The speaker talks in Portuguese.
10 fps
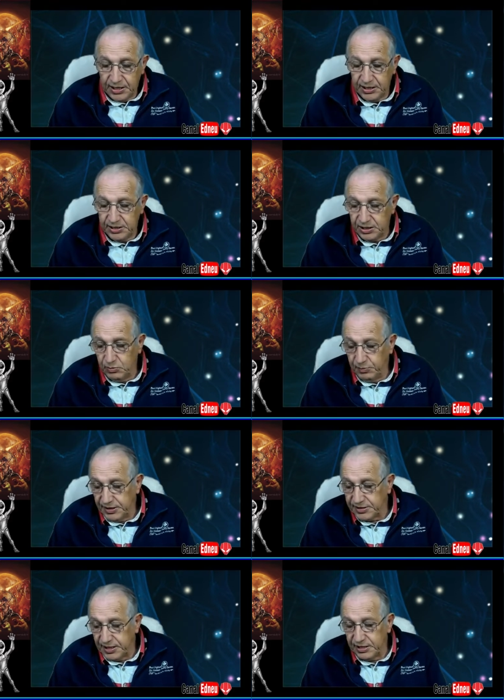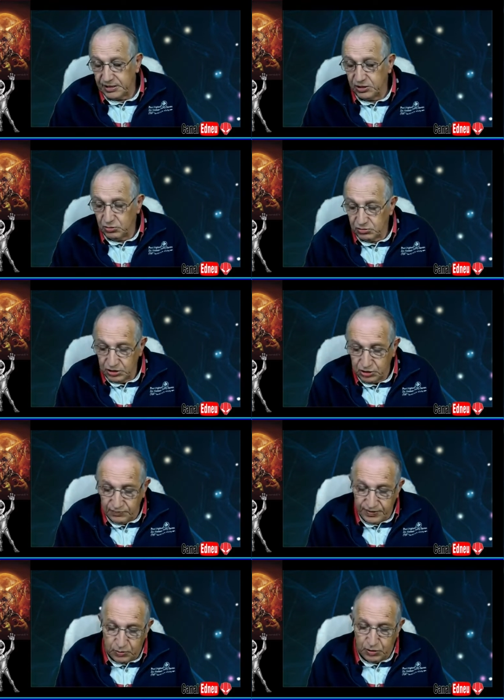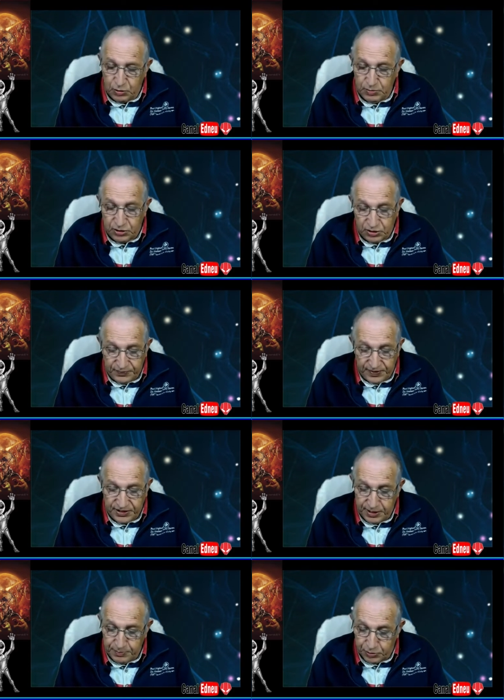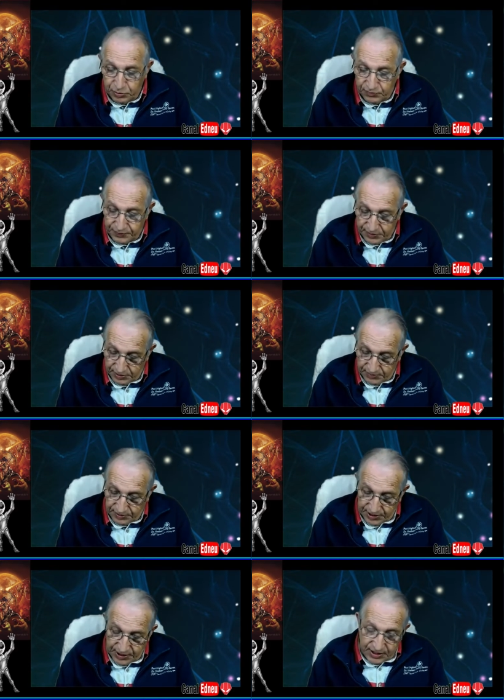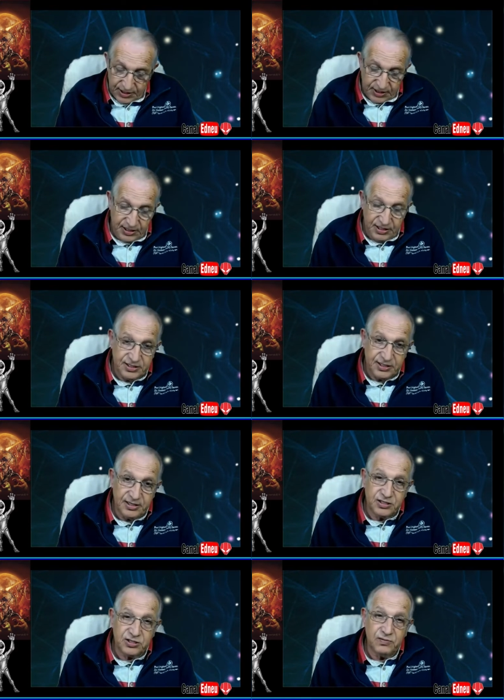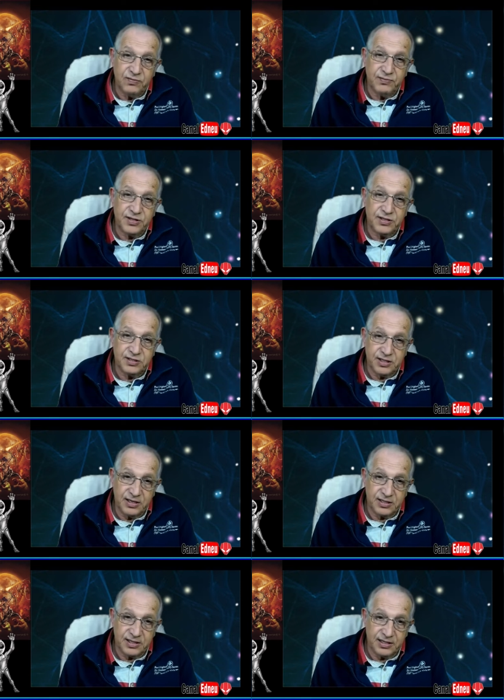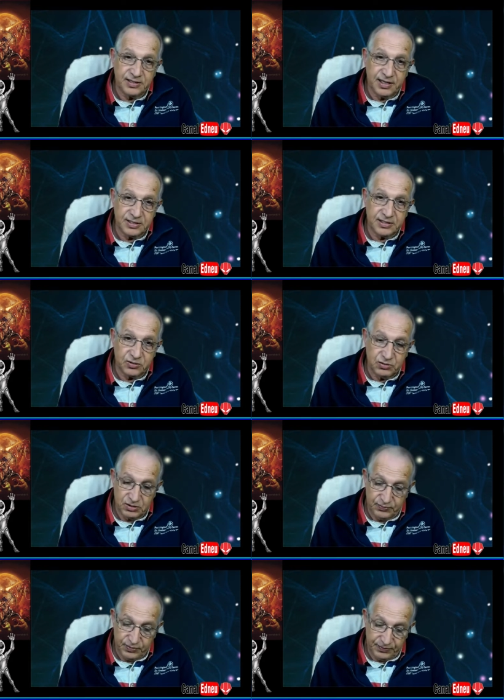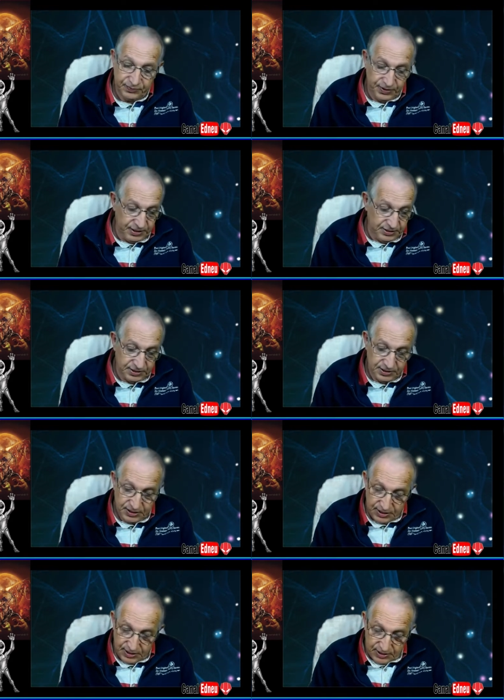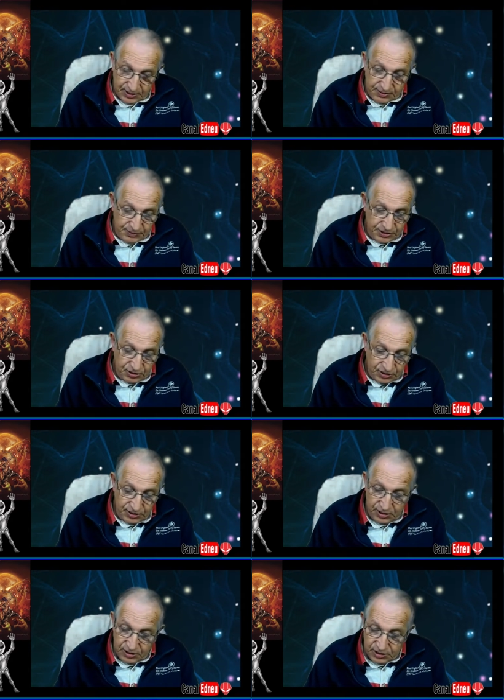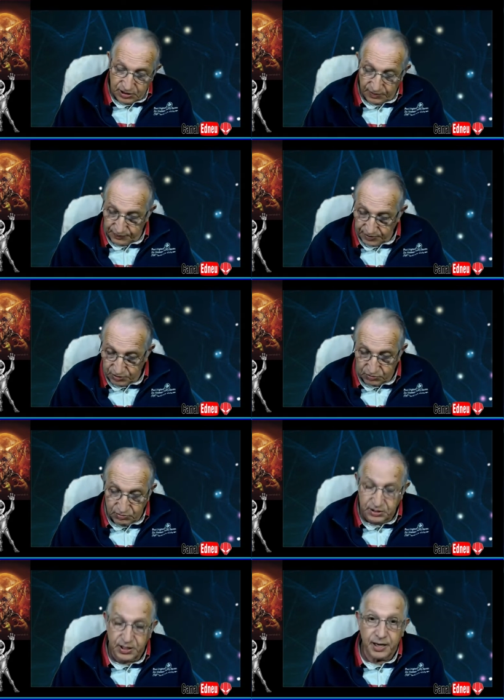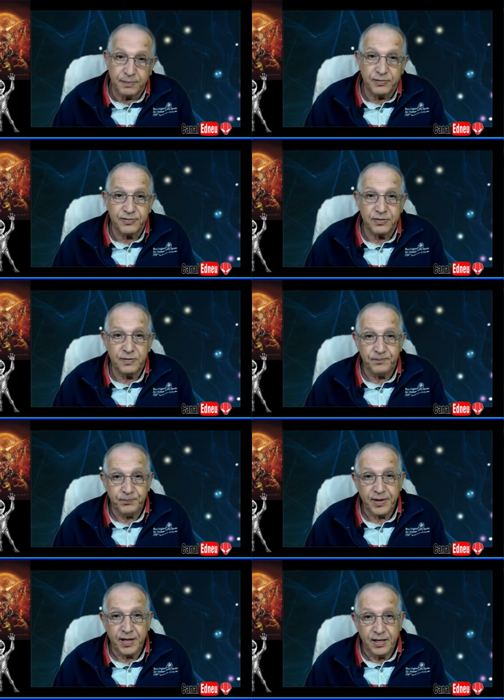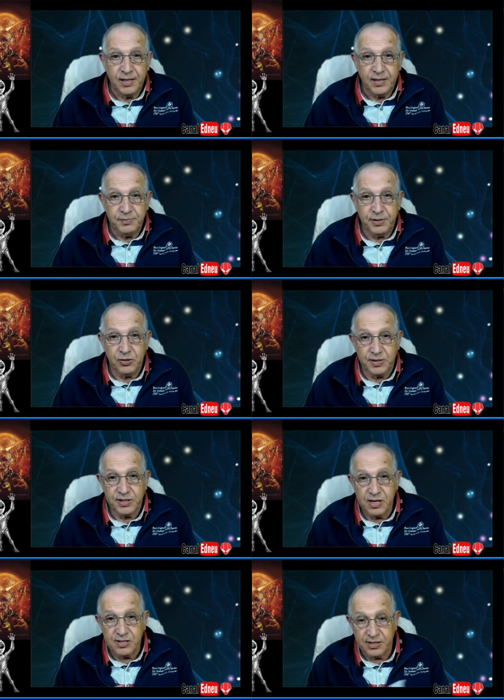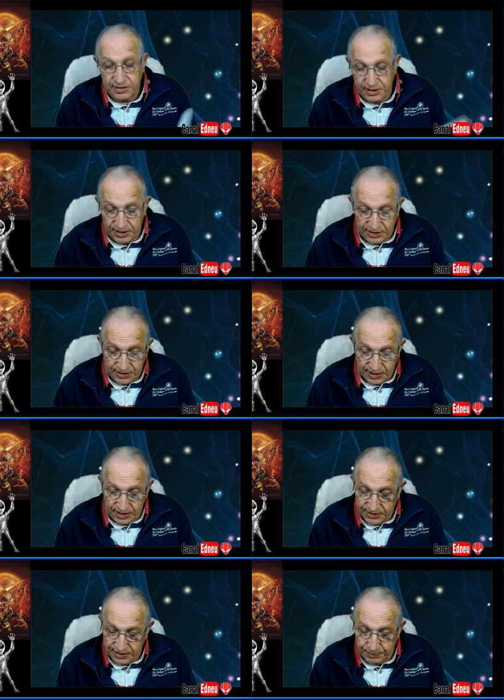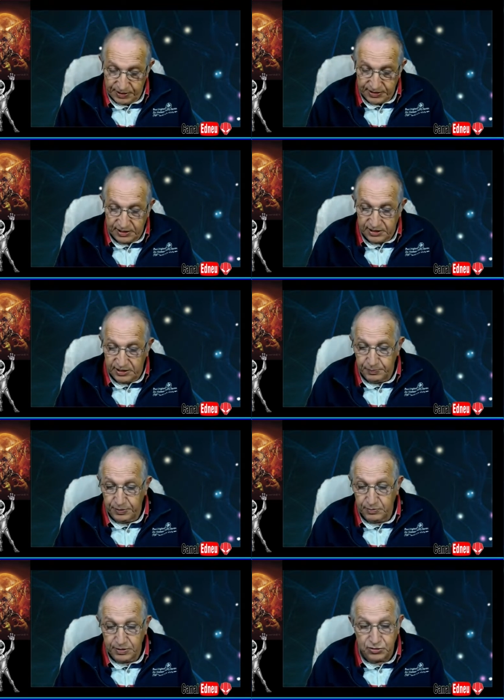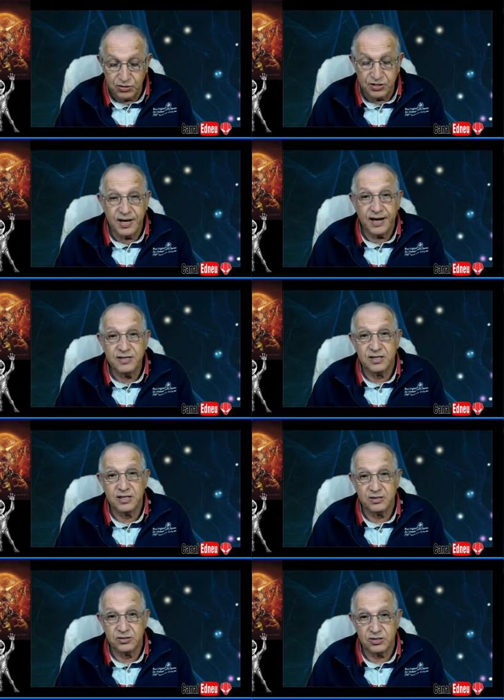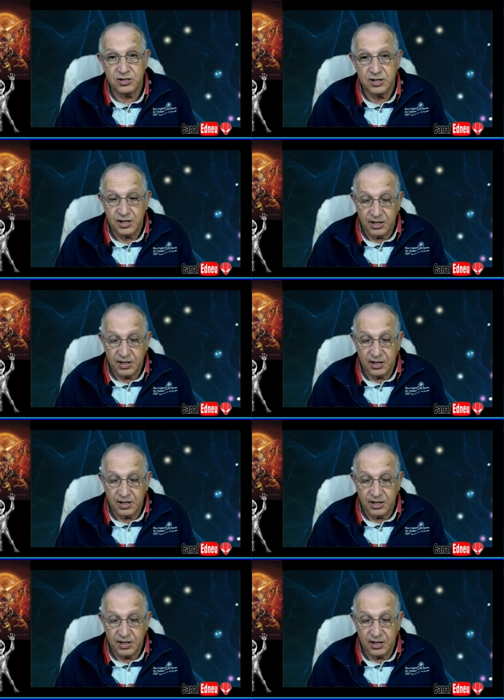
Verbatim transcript: E tem uma matéria que eu. Deixa eu ver como começou, que faz tempo que eu não fiz. É, é, essa edição, vou ver se tem aqui a data quando foi feita, mas acredito que já faz algum tempo, viu? Pelo menos essa, essa parte aqui tem pelo menos uns 10 anos.